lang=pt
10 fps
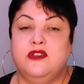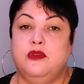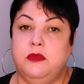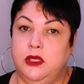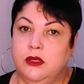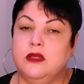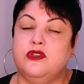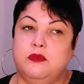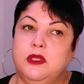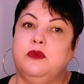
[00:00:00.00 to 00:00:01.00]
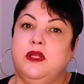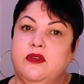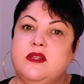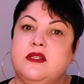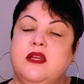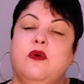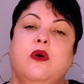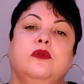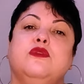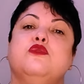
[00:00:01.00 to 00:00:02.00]
Diminuindo assim
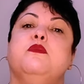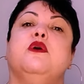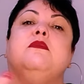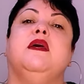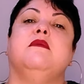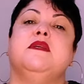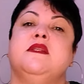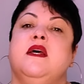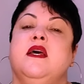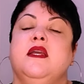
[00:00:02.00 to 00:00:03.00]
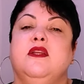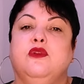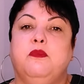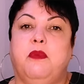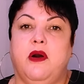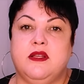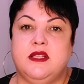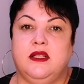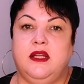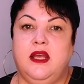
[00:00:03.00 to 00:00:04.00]
outros problemas que tu
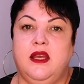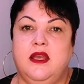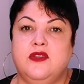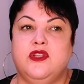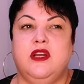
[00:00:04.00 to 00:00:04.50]
possa ter aí.